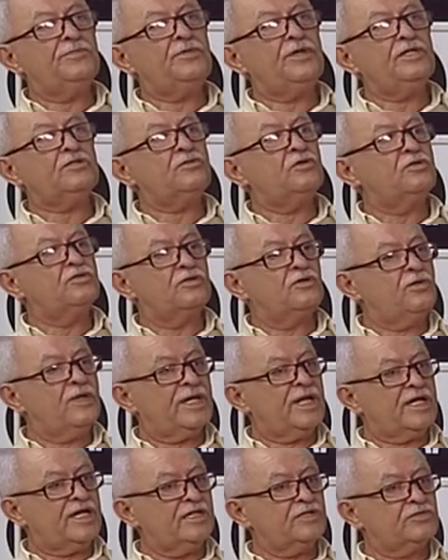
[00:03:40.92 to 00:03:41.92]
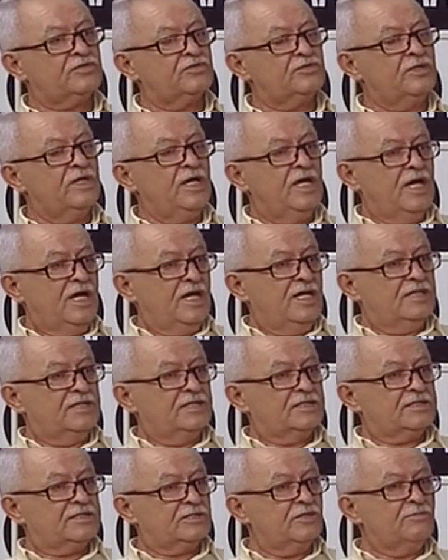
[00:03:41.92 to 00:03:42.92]
retornou ao Aracaju.
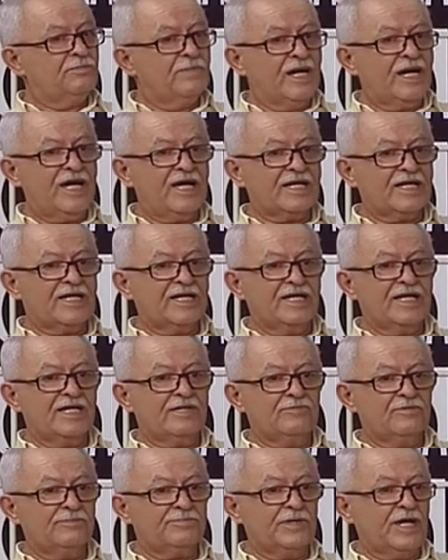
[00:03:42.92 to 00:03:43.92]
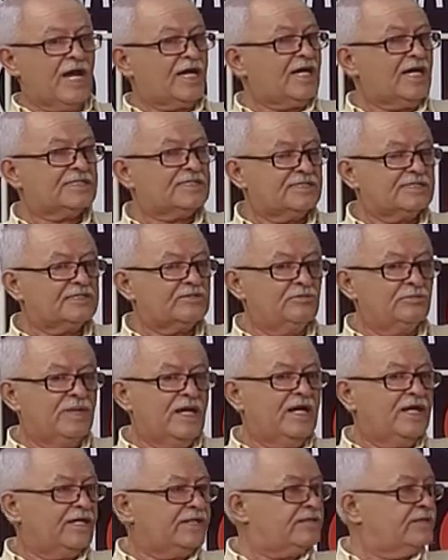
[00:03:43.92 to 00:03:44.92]
Silmara era uma a casa de
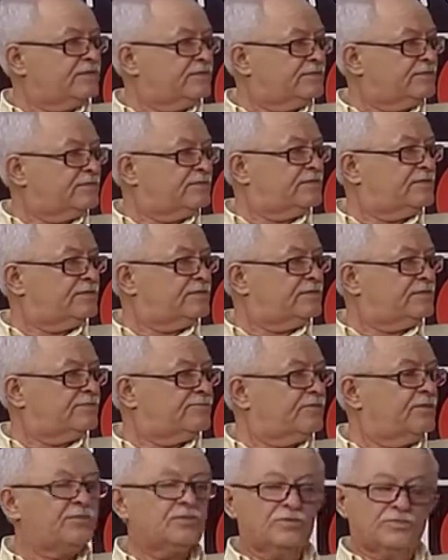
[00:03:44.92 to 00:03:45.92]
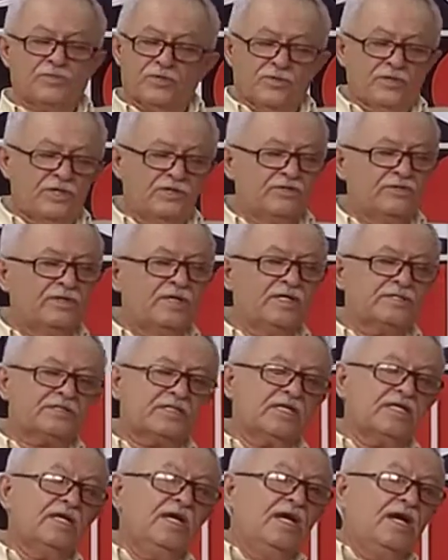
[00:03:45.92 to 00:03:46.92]
Silmara. Voltou para o Rio foi para o Rio.
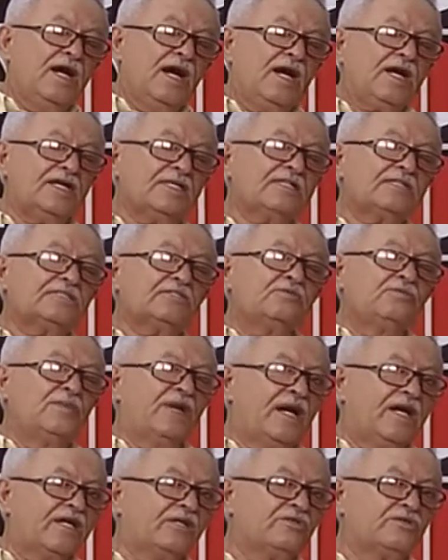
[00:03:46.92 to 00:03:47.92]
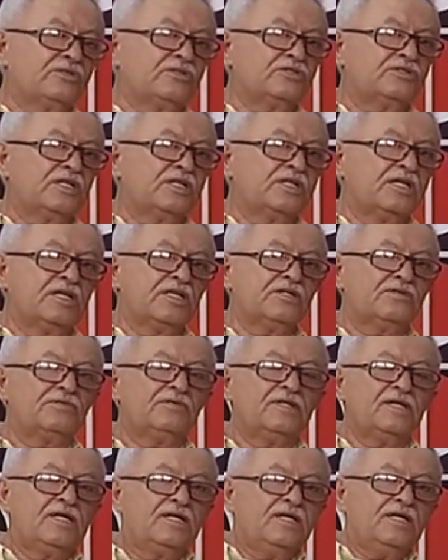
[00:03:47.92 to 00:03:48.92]
Essa. A casa de Silmara, no Rio de Janeiro,
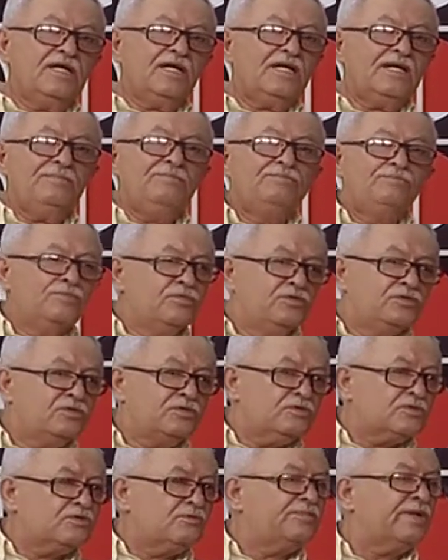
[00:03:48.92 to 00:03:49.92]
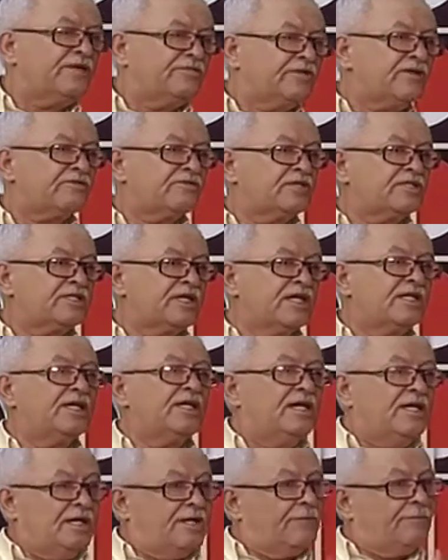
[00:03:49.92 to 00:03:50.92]
era muito bem frequentada.
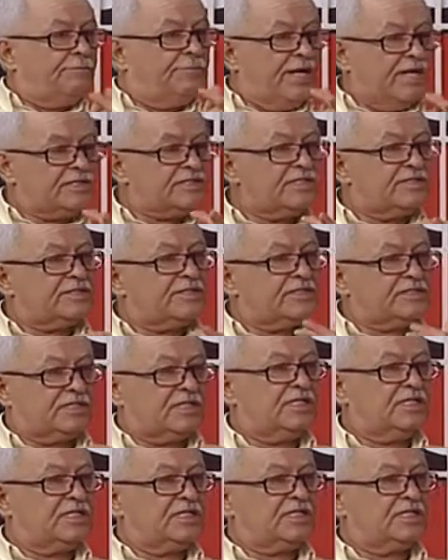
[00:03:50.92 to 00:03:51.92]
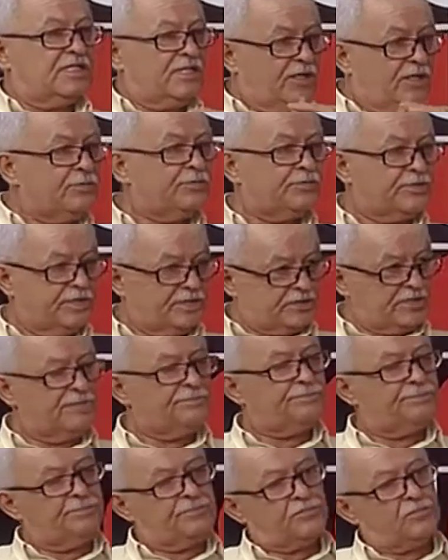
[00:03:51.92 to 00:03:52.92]
Basta dizer que eu, por
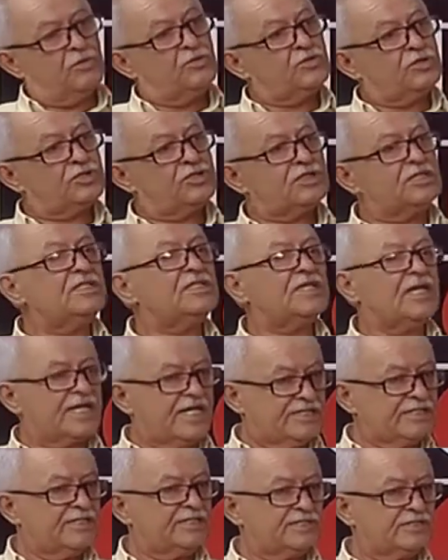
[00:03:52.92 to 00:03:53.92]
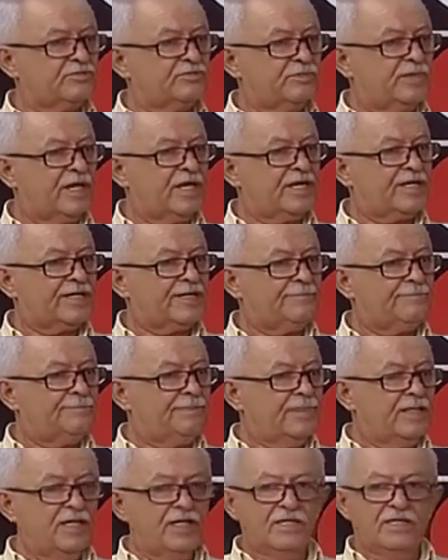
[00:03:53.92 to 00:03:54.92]
exemplo, conheci na casa de Silmara
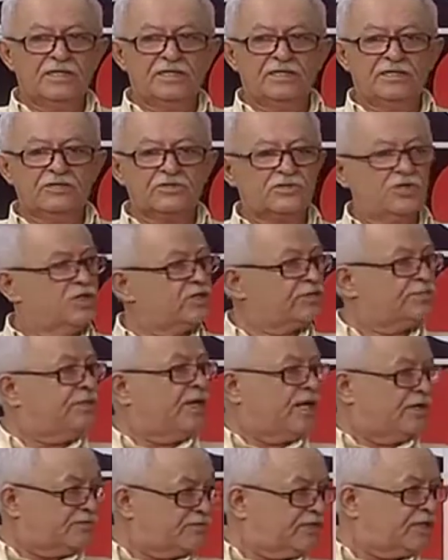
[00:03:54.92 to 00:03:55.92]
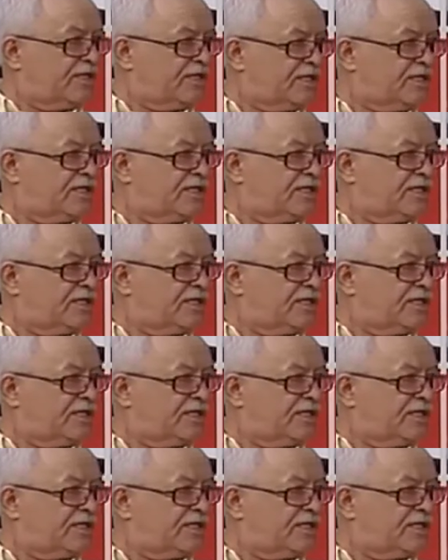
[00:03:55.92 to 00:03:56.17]
Jorge Maltner.